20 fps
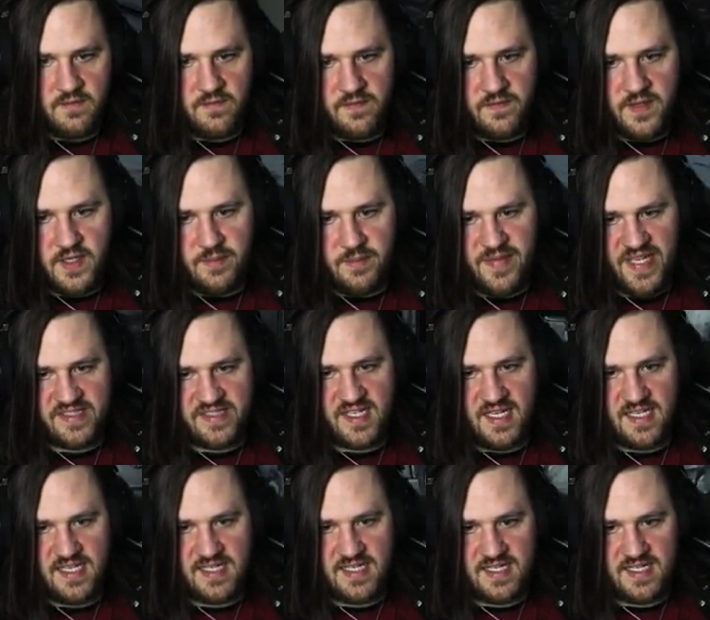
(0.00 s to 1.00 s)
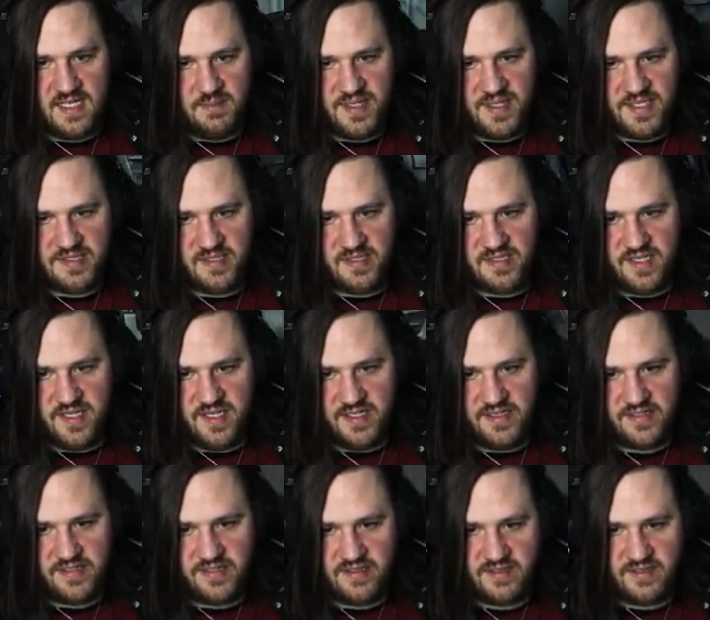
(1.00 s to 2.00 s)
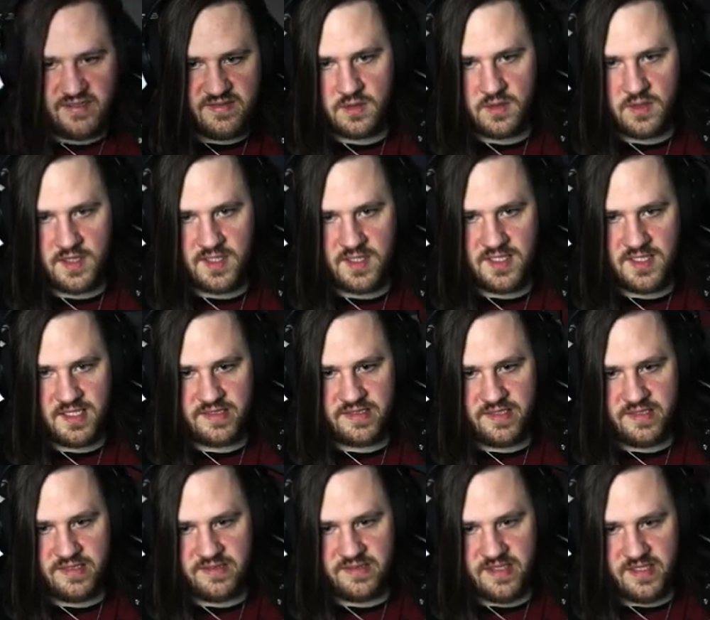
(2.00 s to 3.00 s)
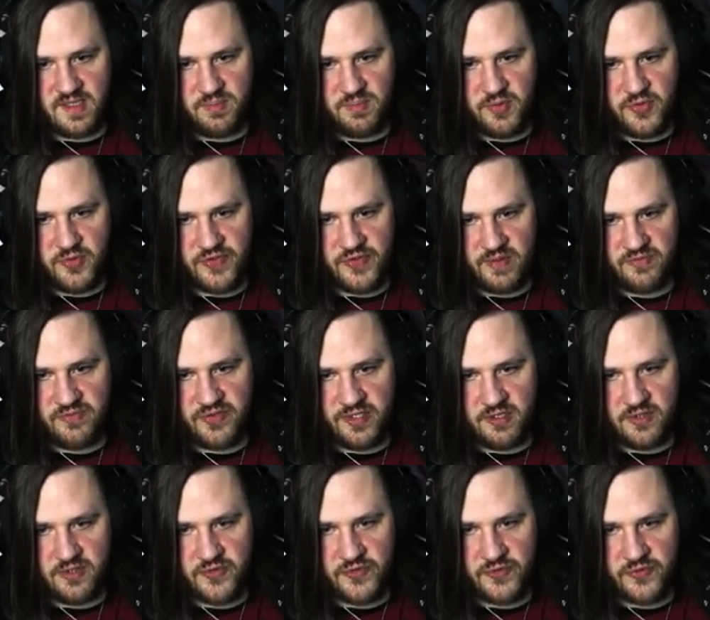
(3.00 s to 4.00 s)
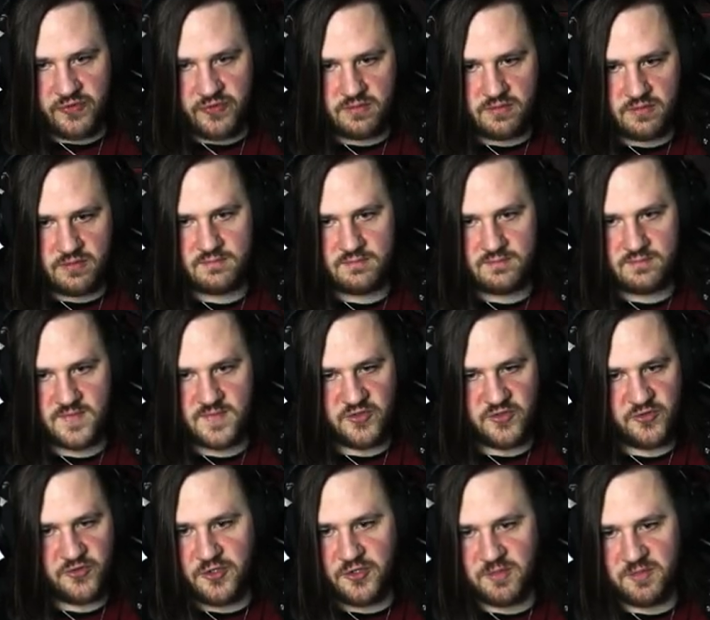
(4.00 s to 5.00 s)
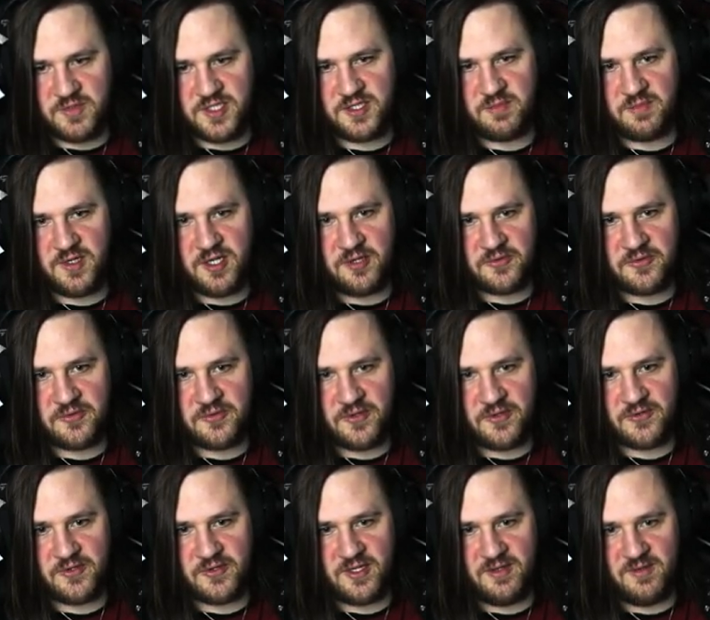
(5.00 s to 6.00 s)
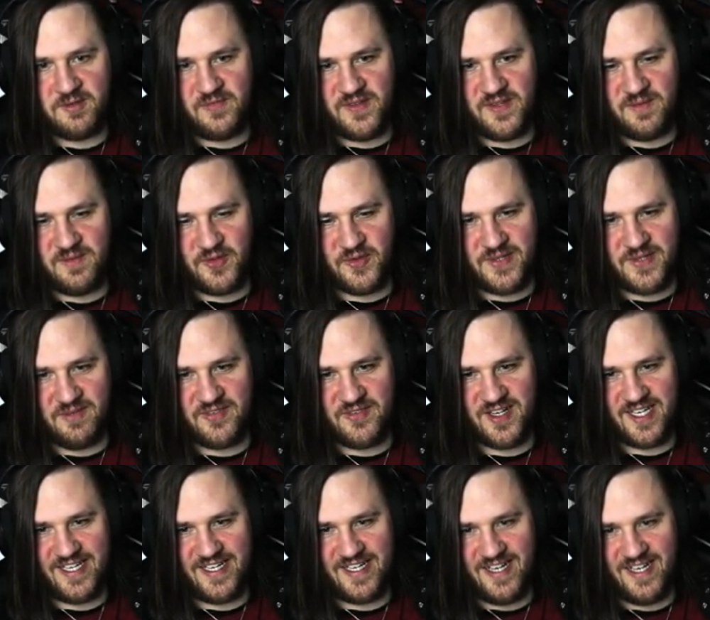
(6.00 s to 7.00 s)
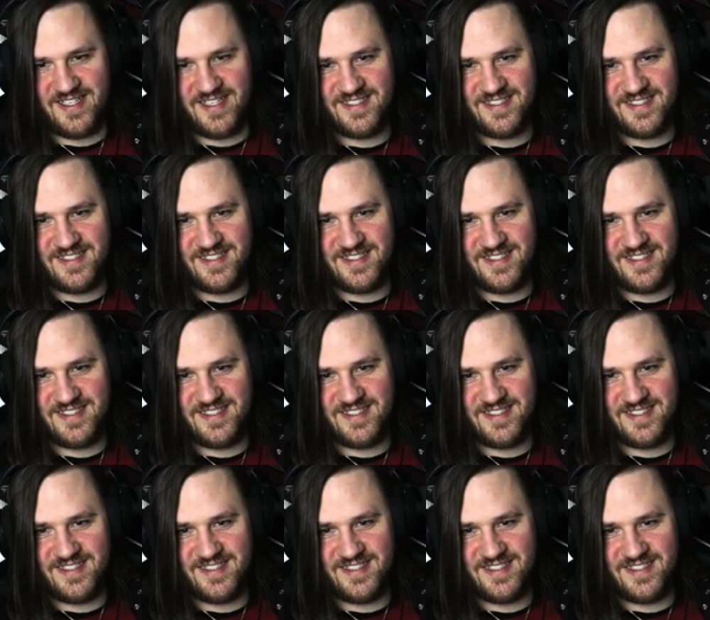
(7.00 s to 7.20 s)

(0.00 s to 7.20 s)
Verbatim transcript: Ja, mehr Tragekapazität. Das sieht sehr nach Bosskampf hier aus. Also ich komme hier nicht mehr raus, außer in die Bosskampf-Arena.